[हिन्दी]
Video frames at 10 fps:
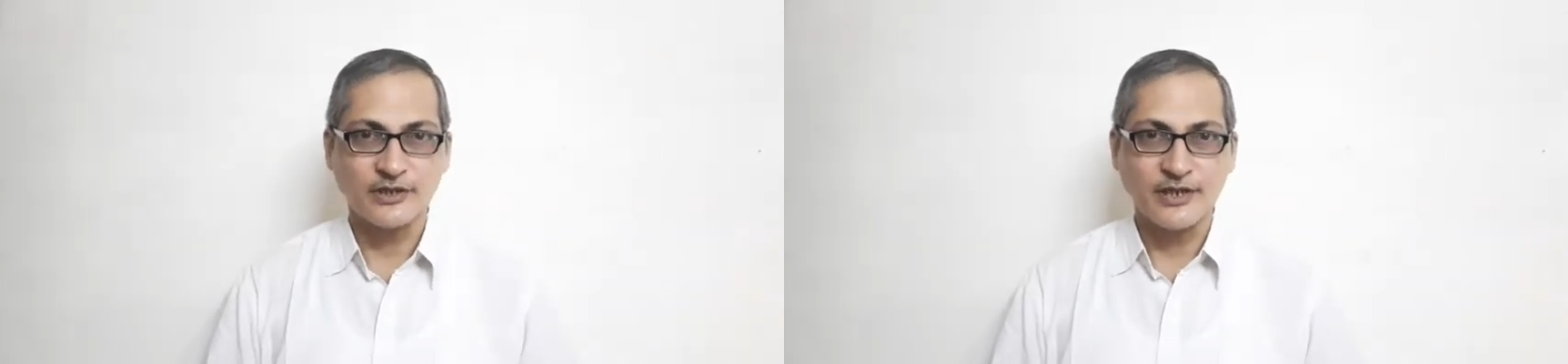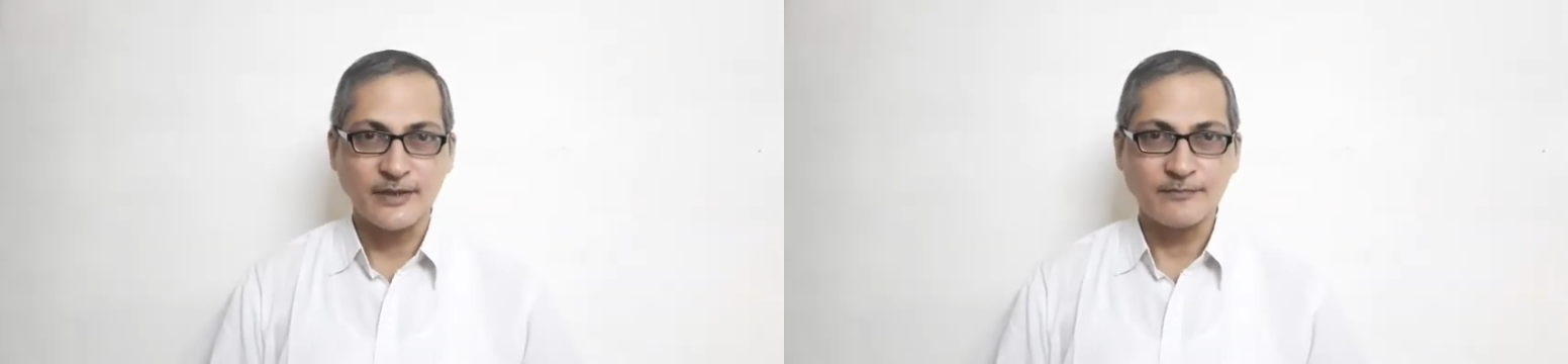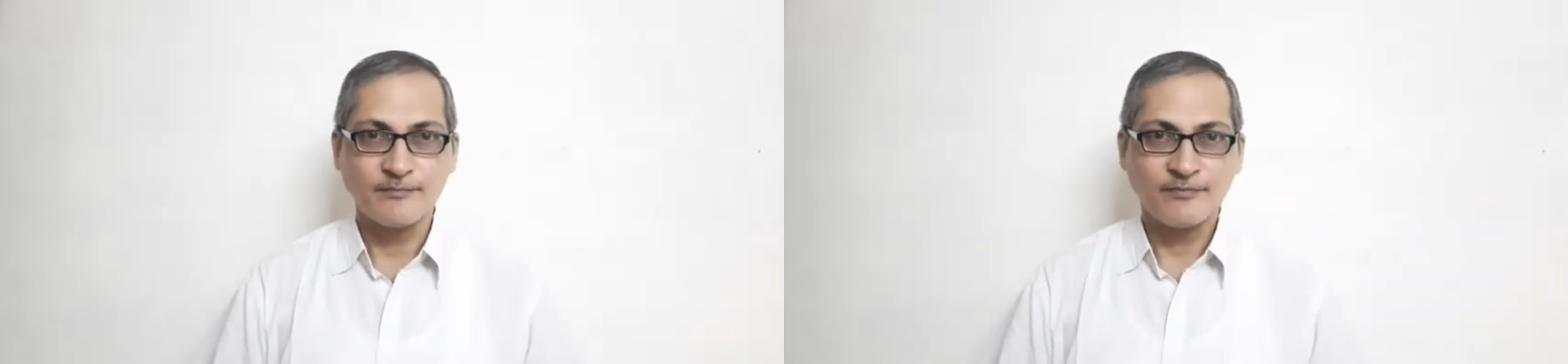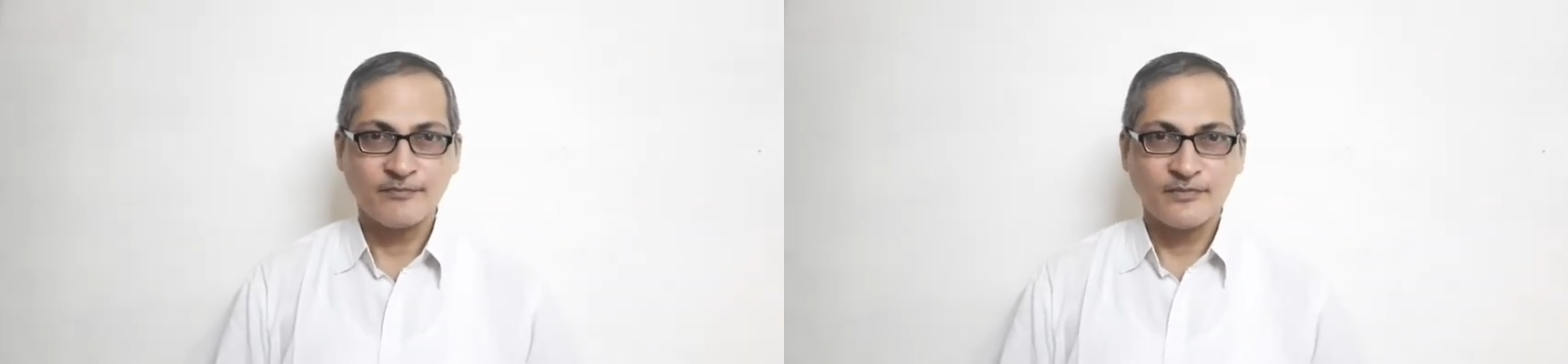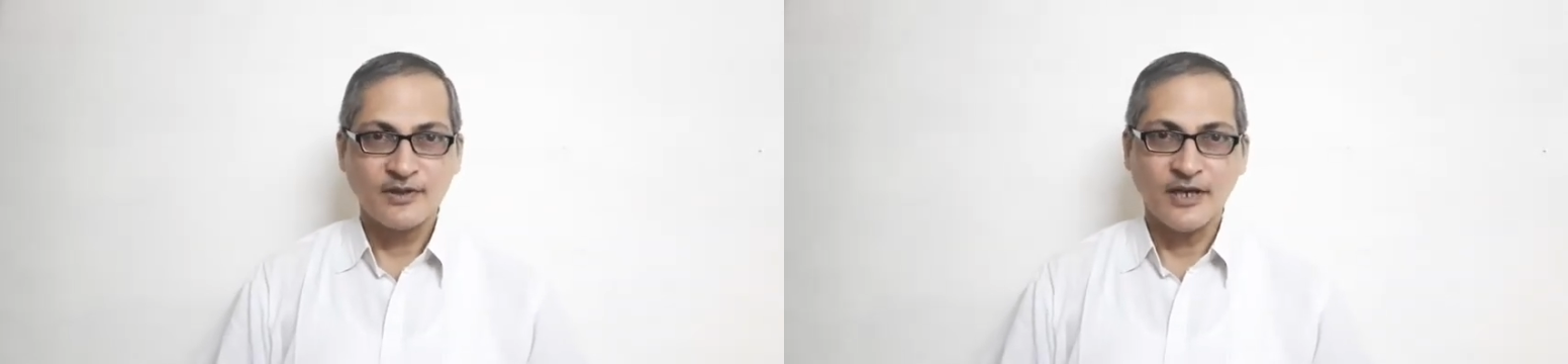किए
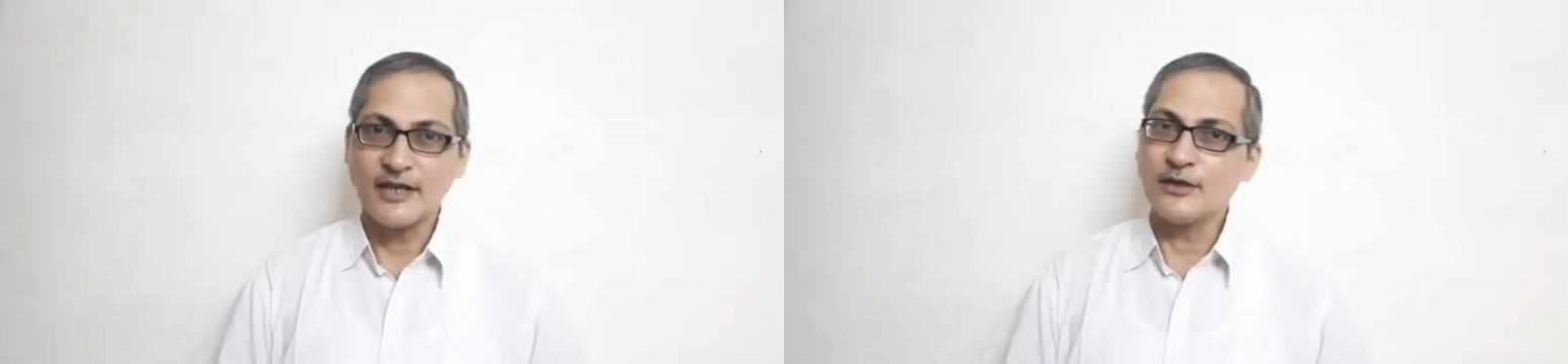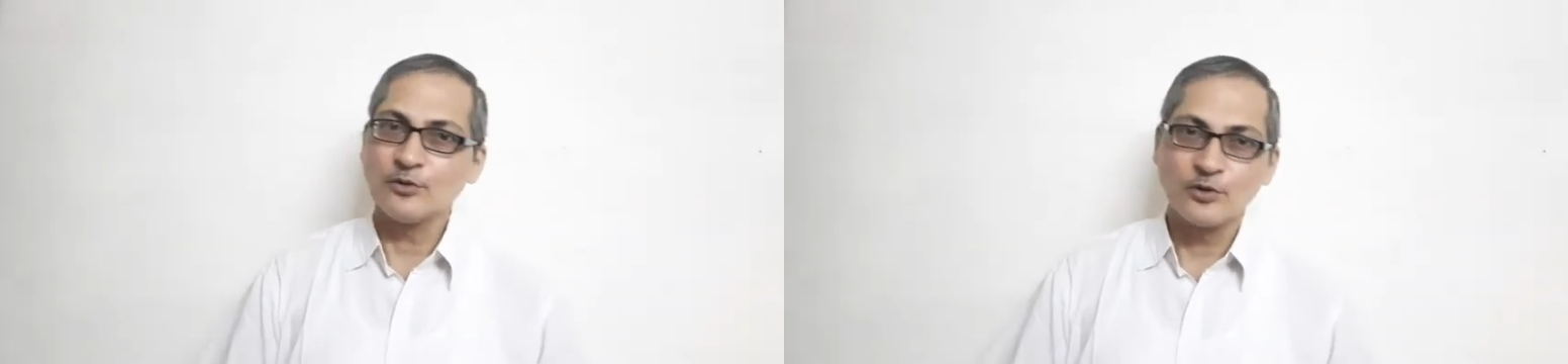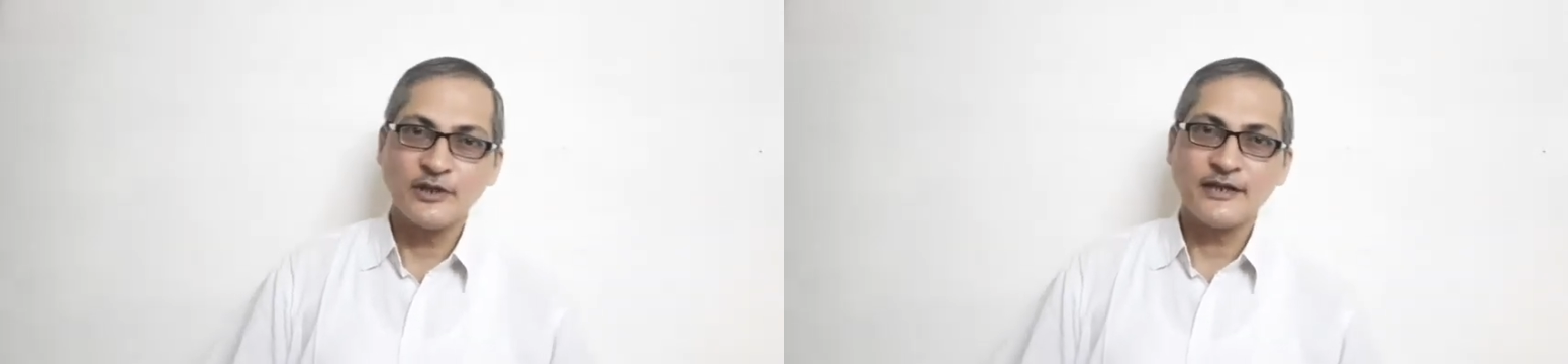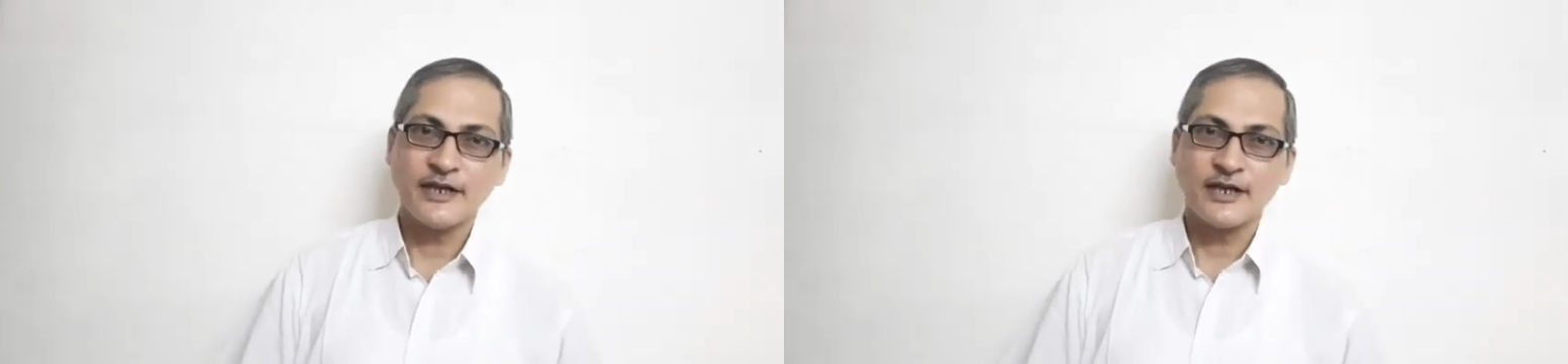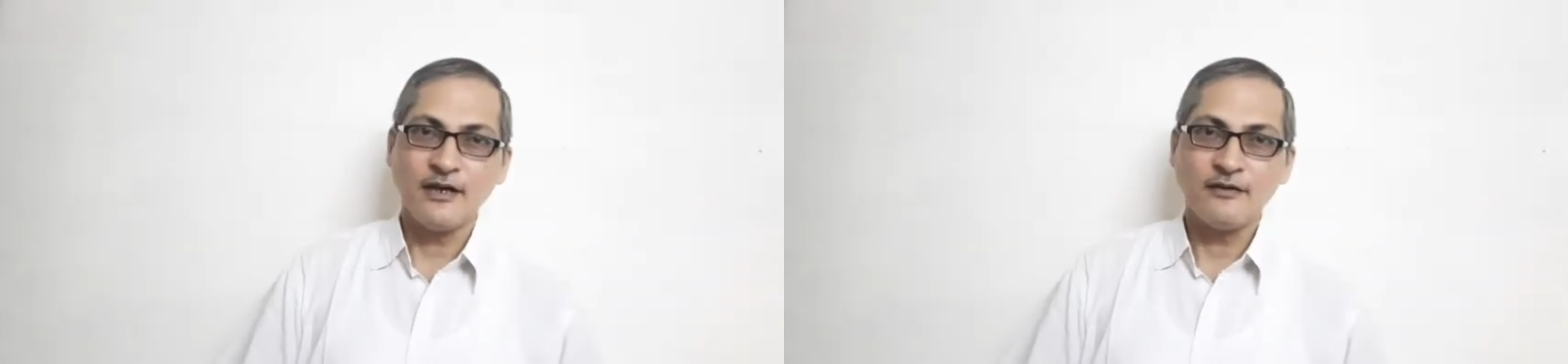लेकिन उन्होंने
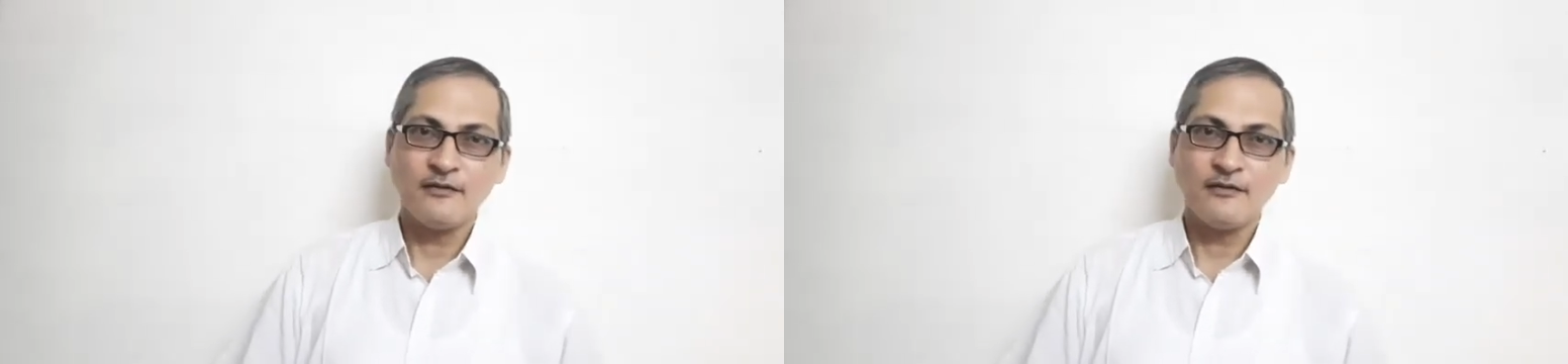देखा